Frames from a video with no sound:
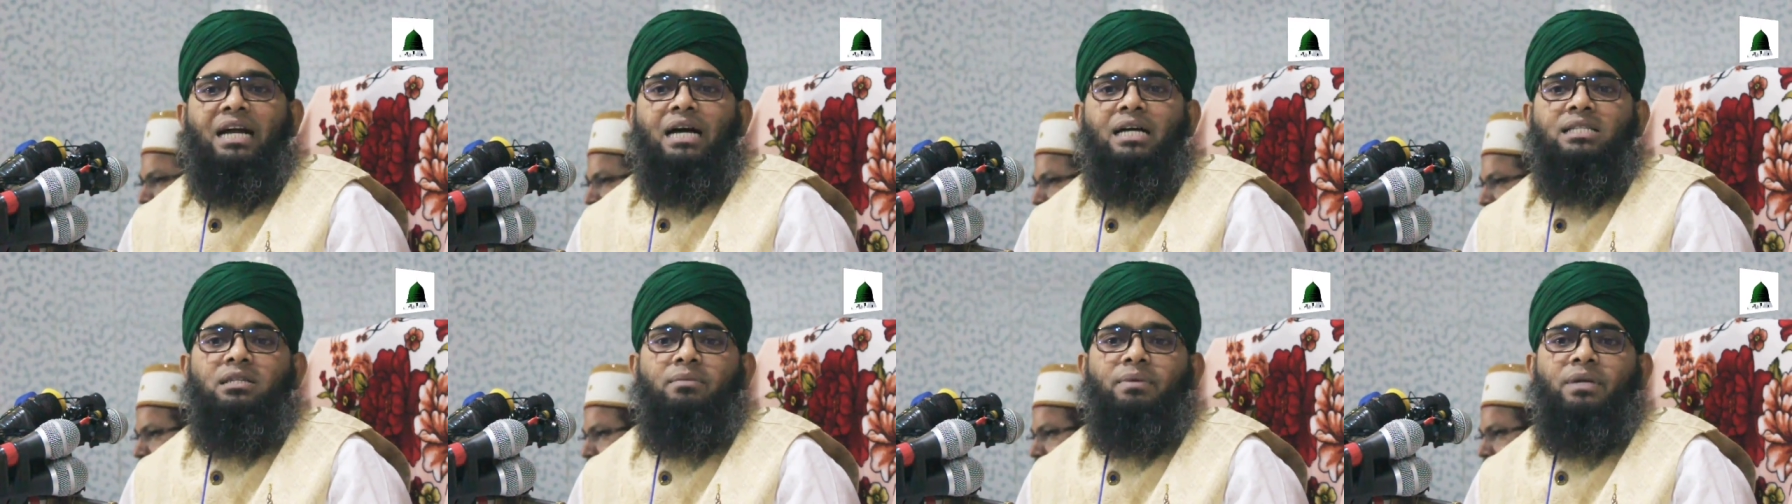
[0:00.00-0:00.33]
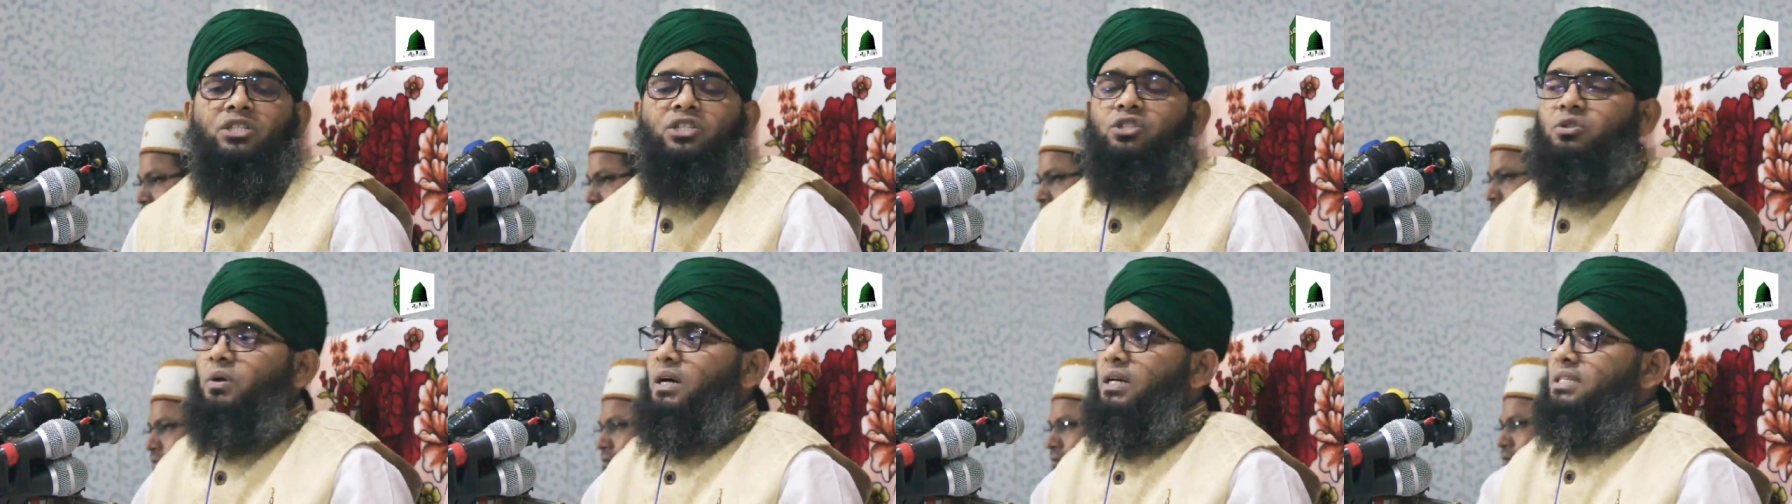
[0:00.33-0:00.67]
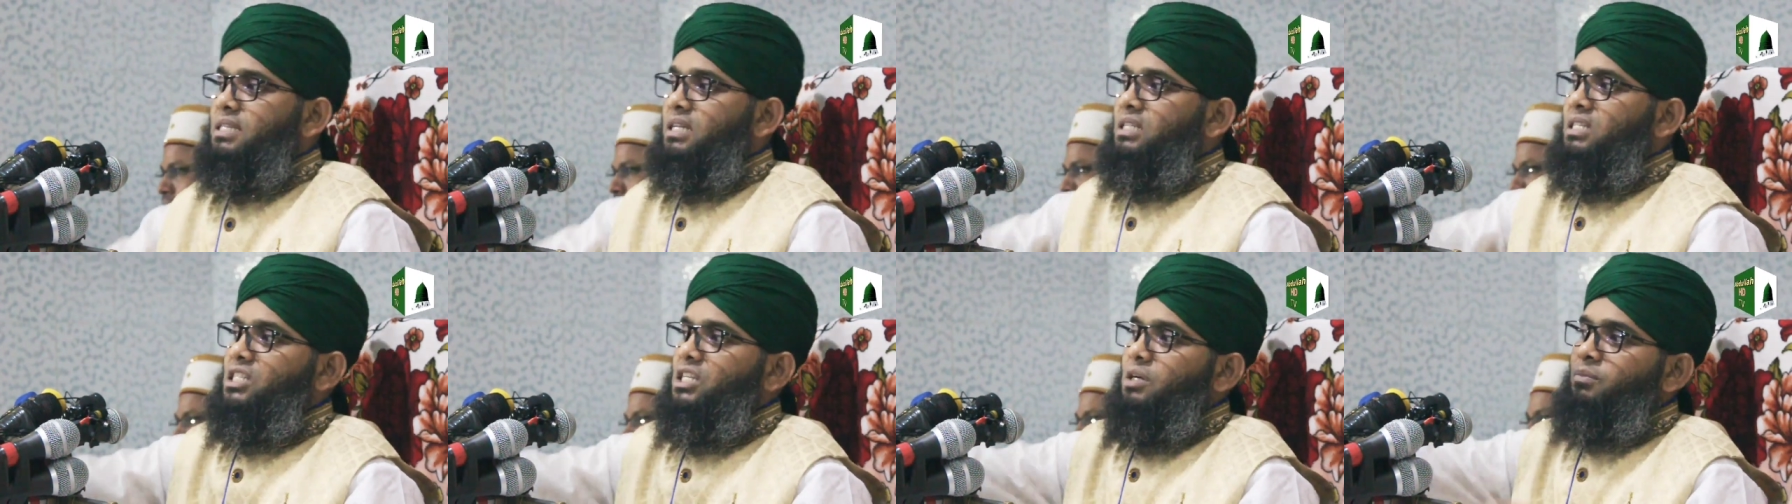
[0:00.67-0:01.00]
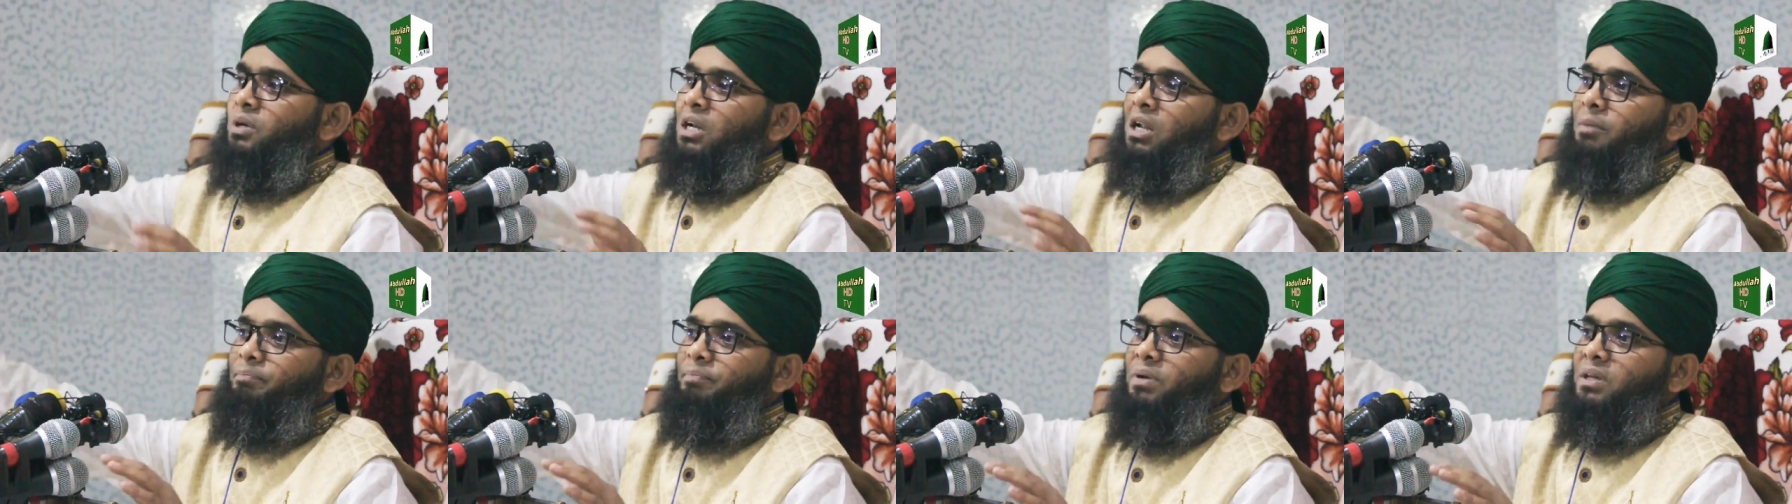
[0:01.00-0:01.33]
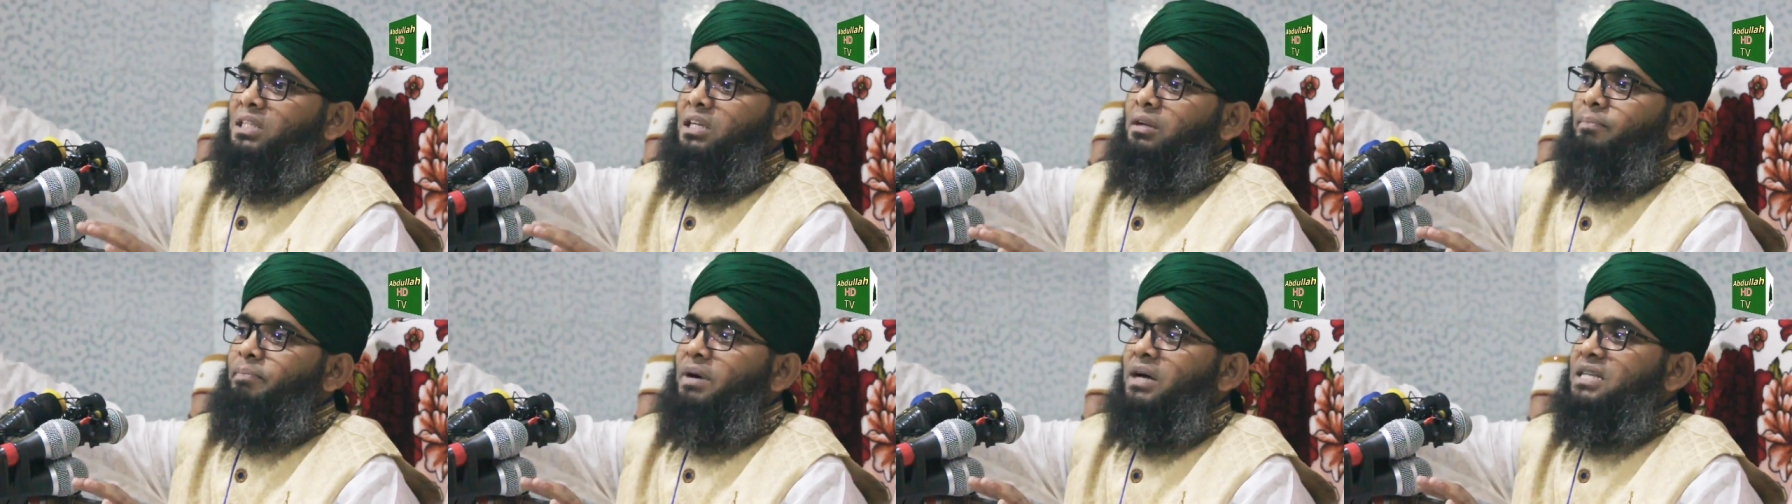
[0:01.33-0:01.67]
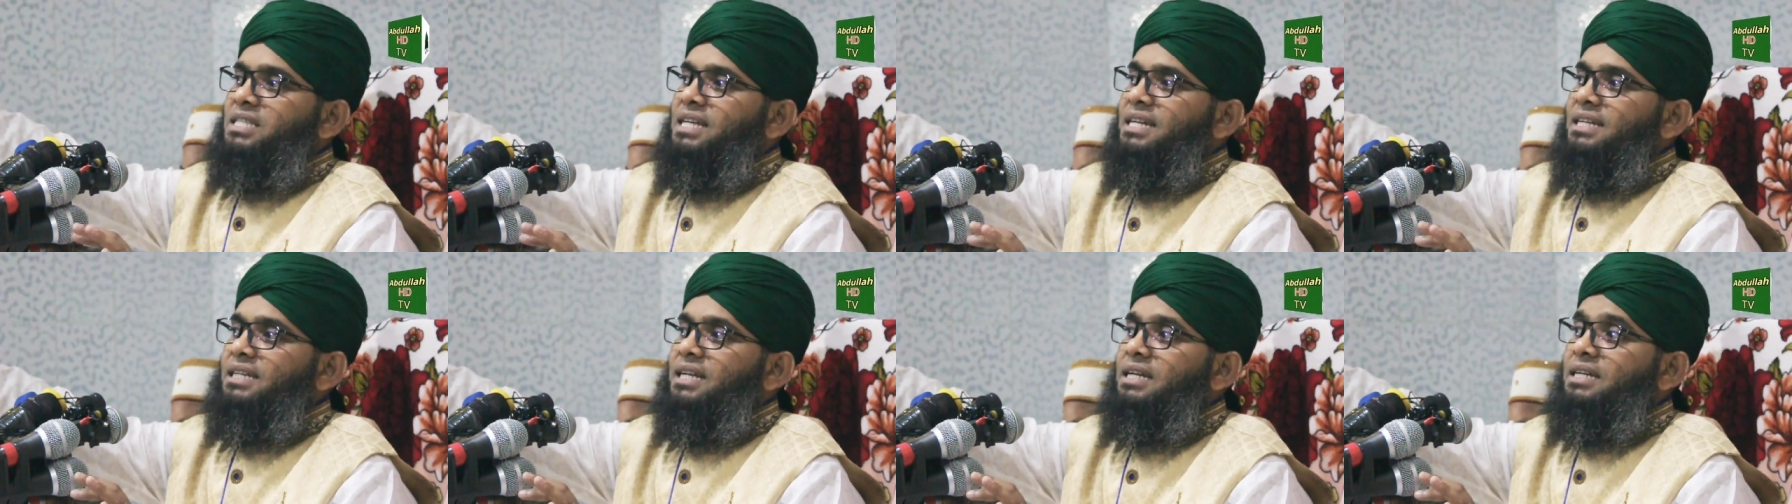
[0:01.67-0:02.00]
কাজে ব্যস্ত আছেন যেমন আপনাদের
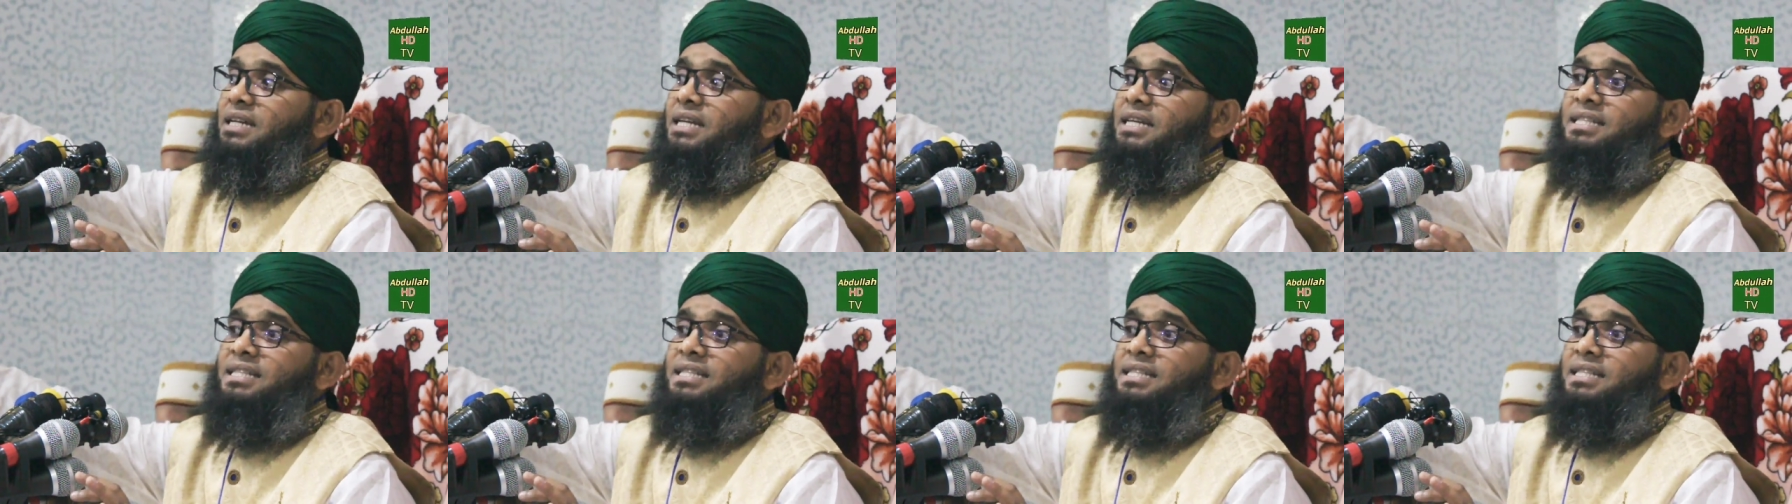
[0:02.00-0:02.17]
পাশে একটা